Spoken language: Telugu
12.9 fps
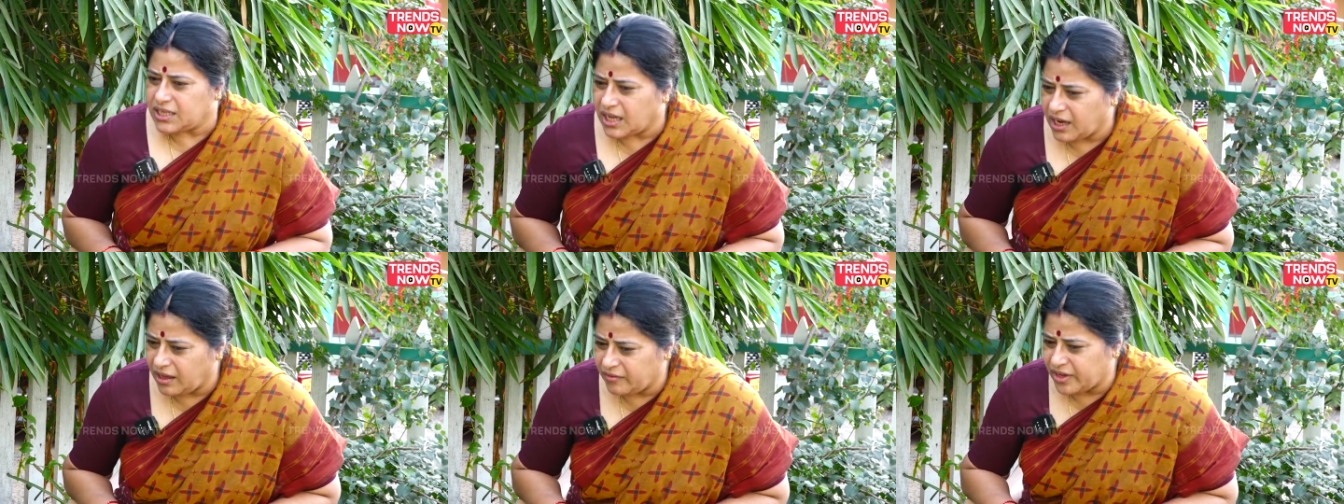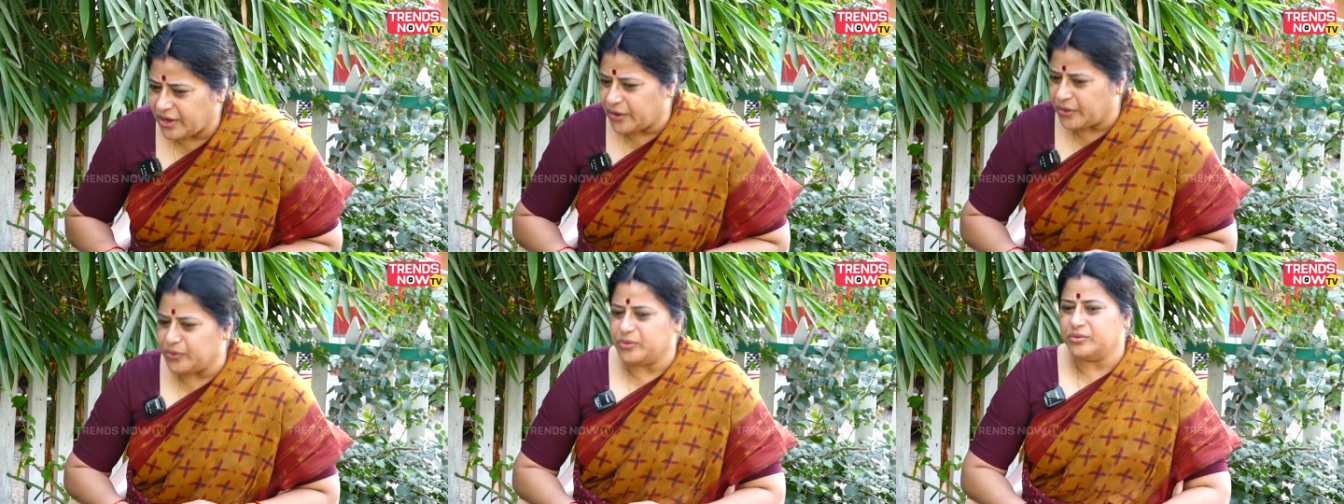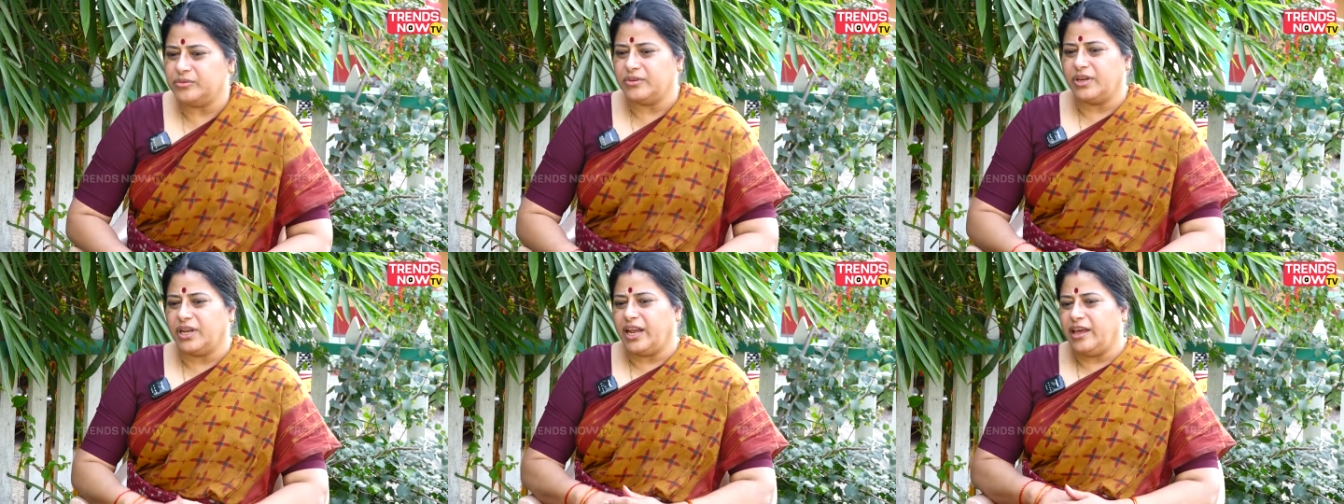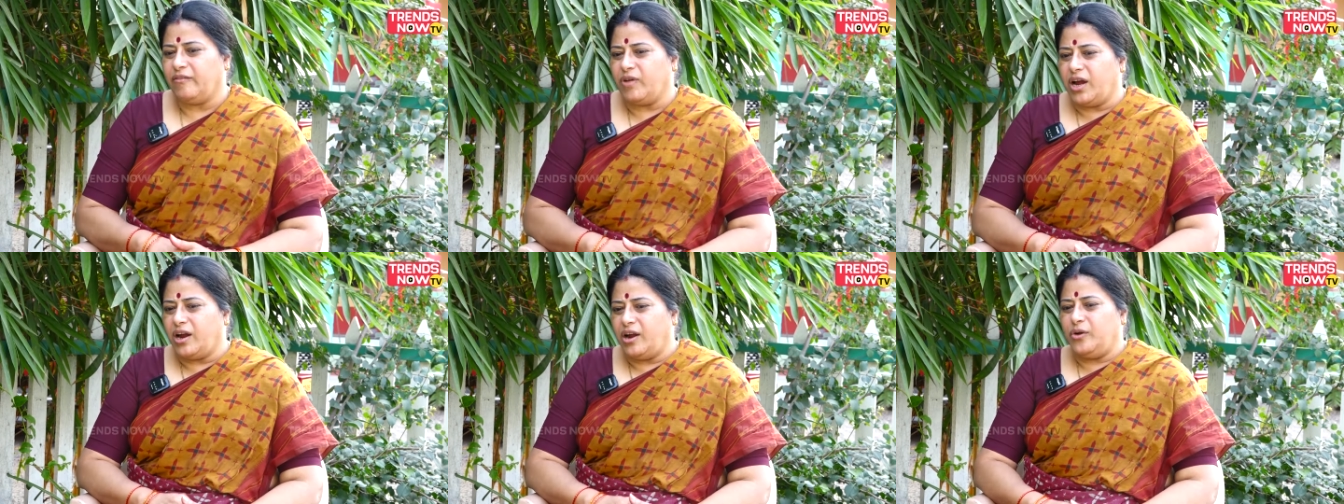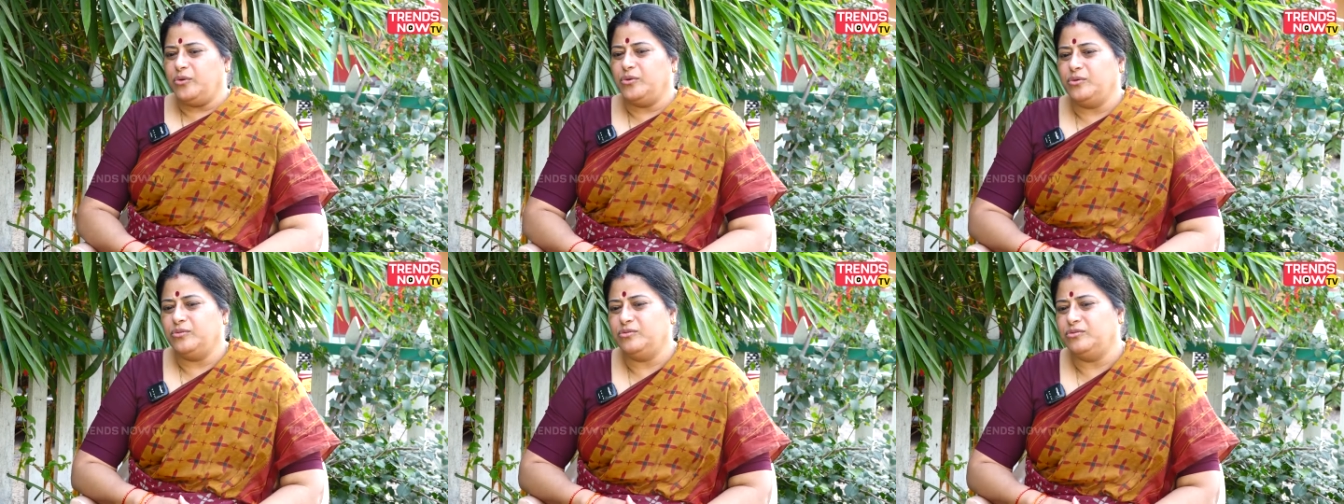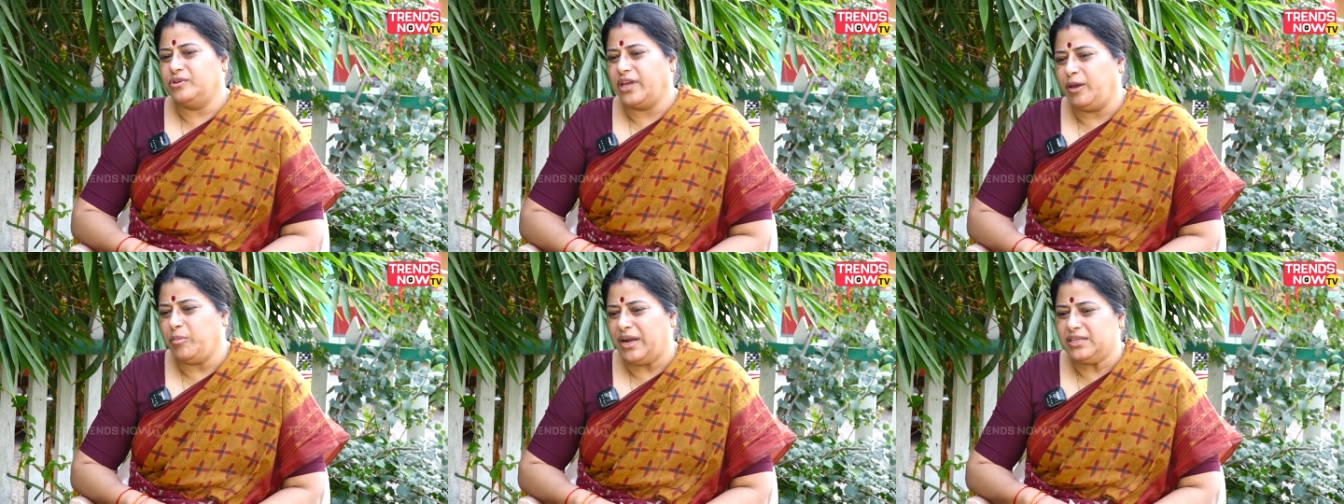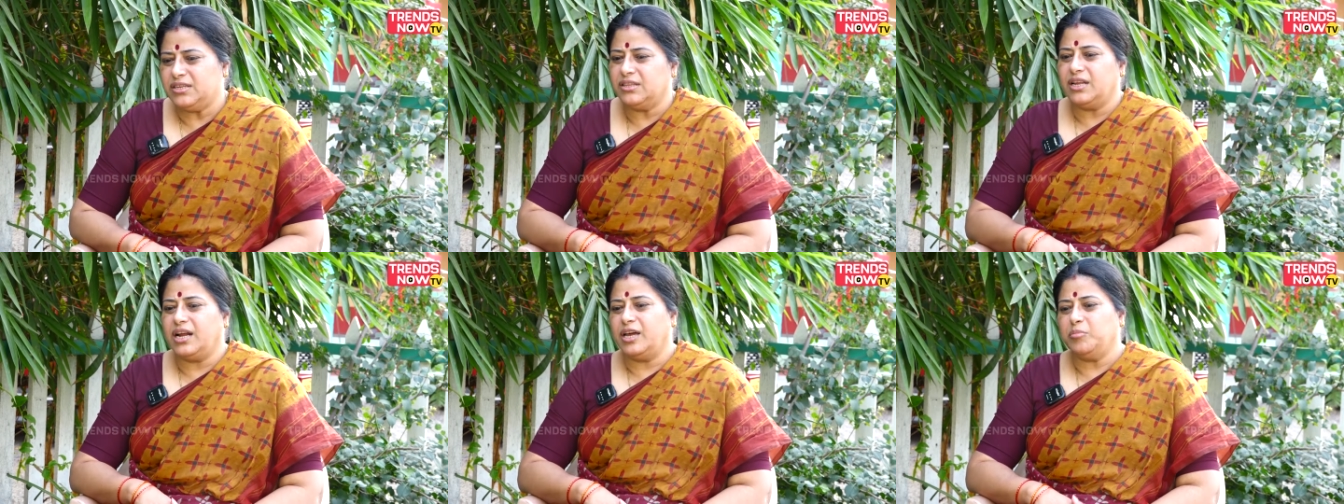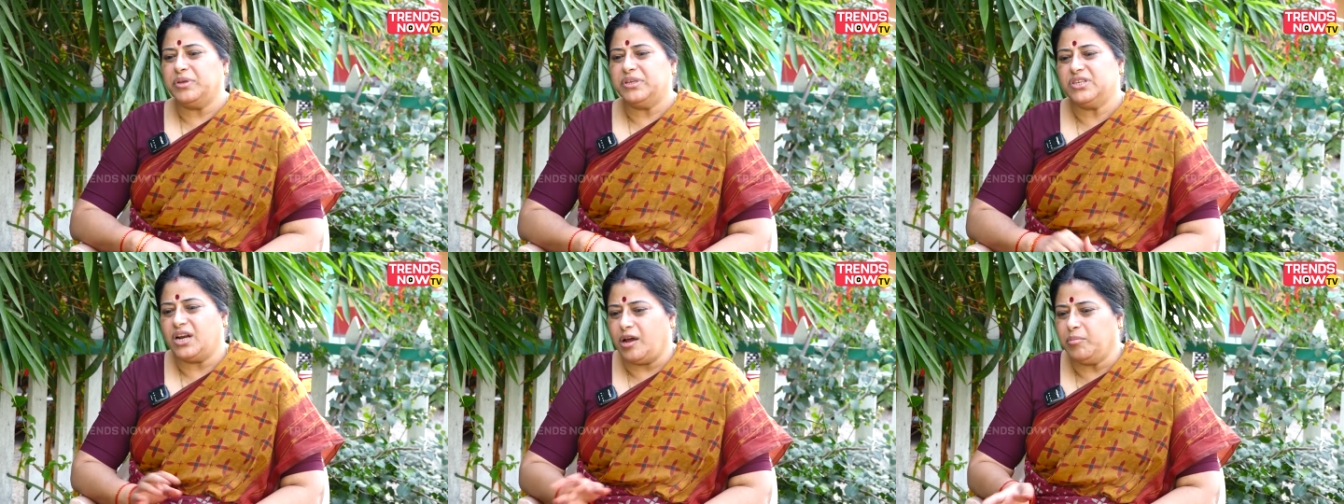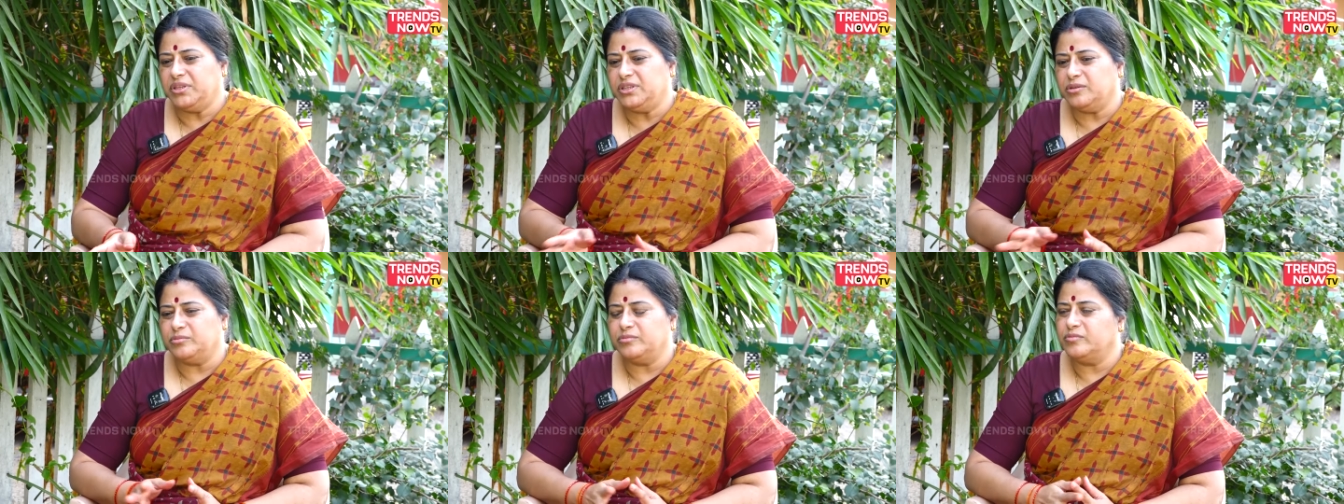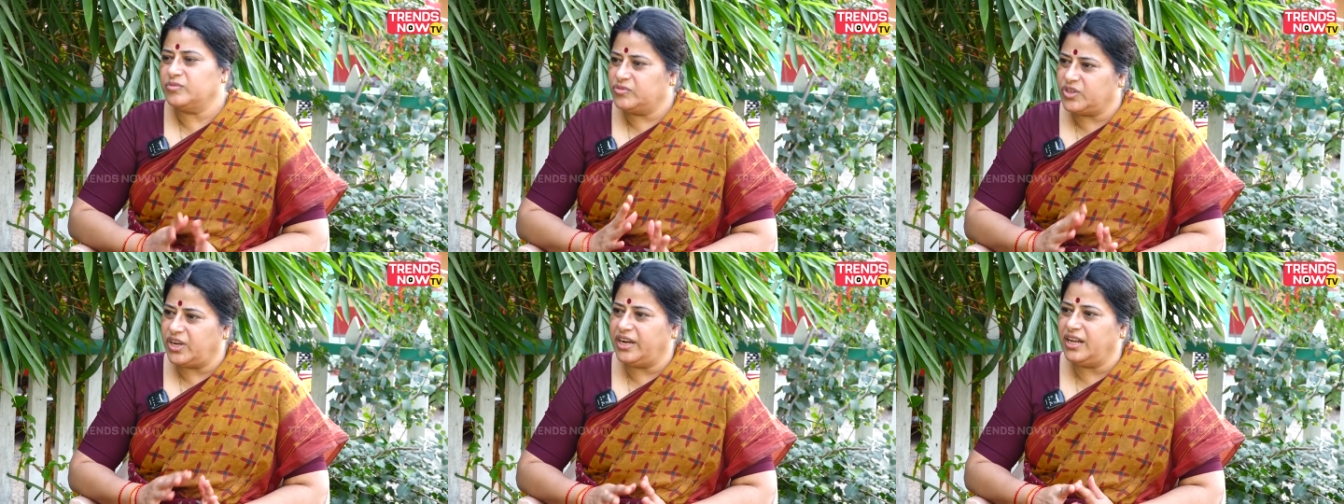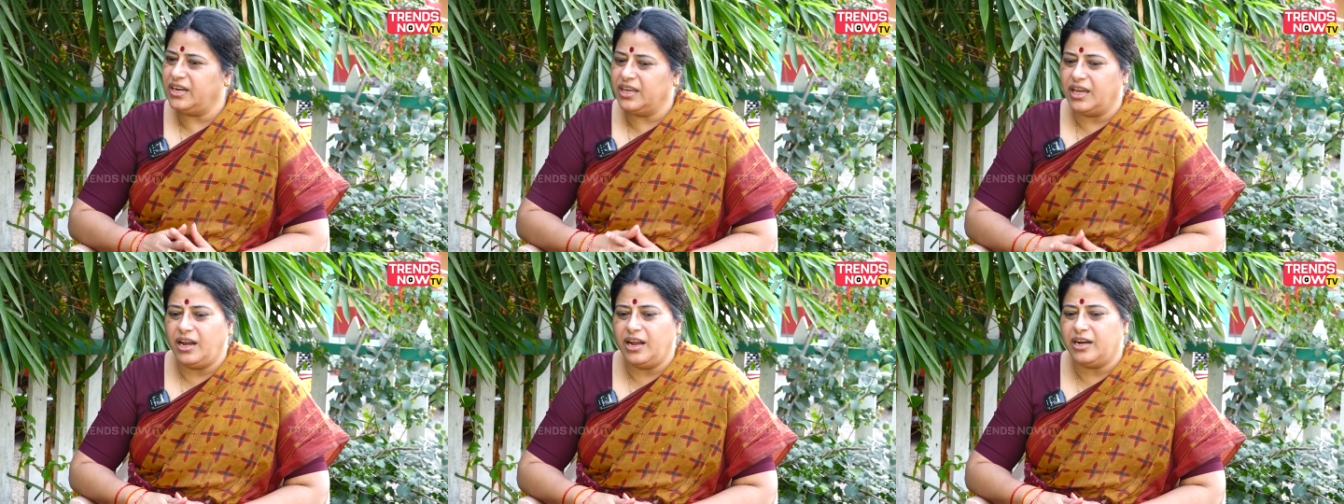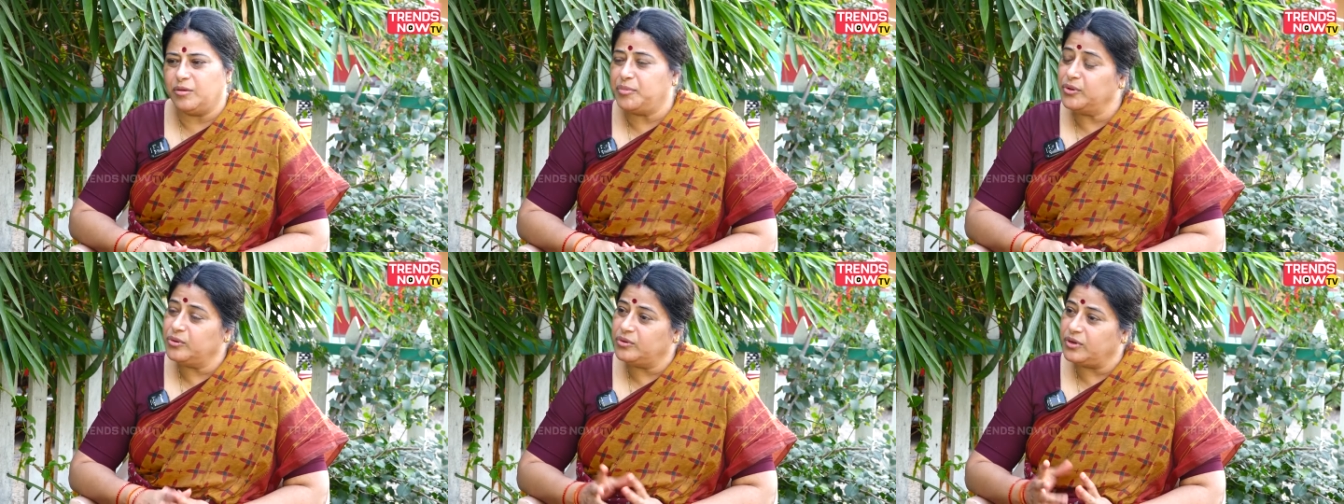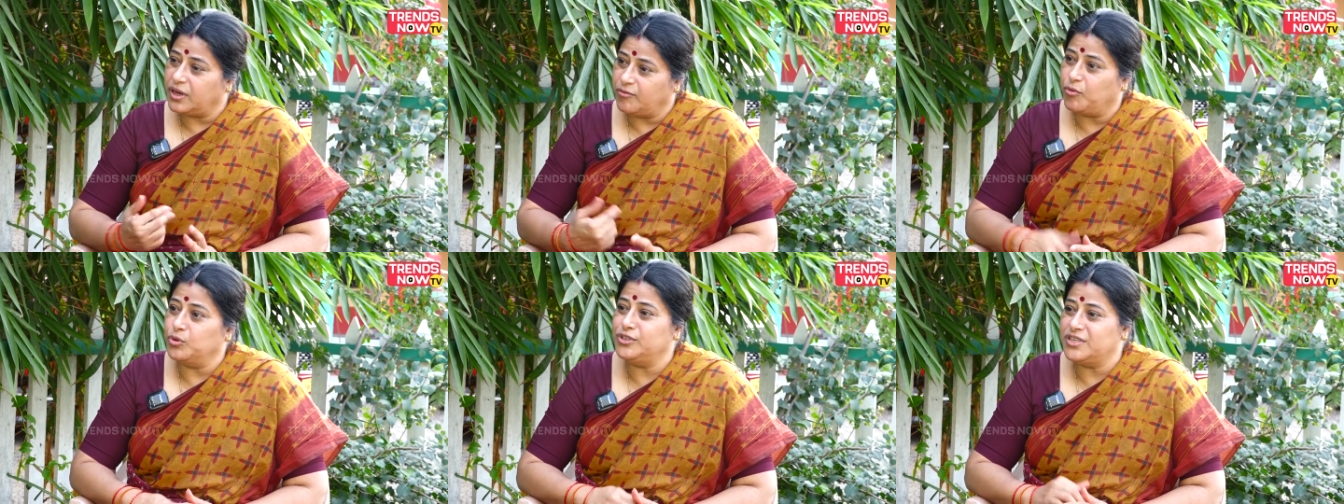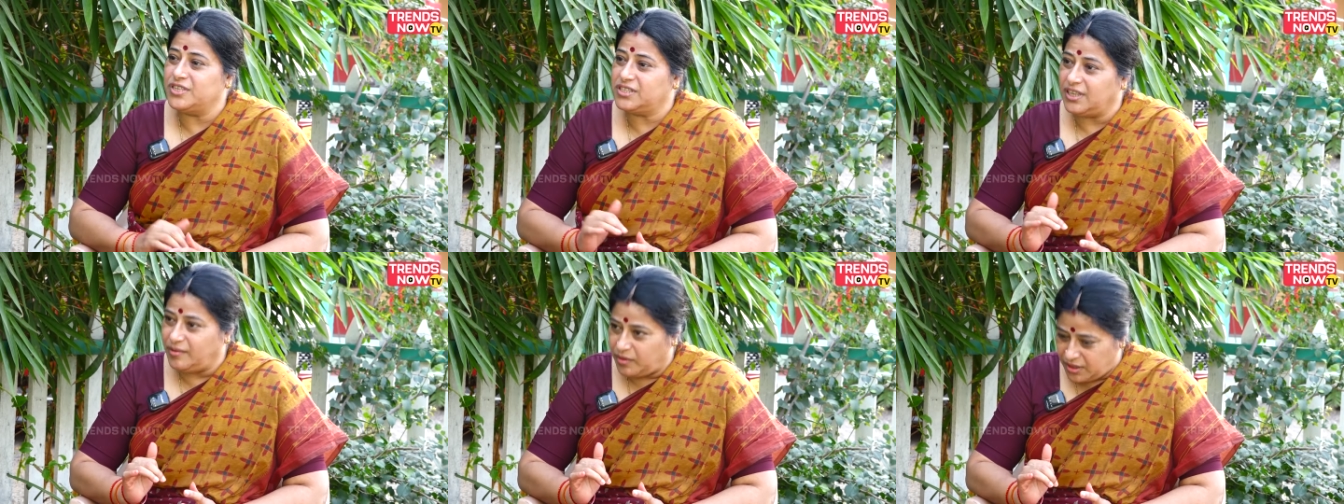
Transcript: చాలా వరకు వాడు కే బాలచంద్ర గారి పిక్చర్ అబద్ధం చేయడానికి వెళ్ళేటప్పుడు నాకు ఫోన్ చేసి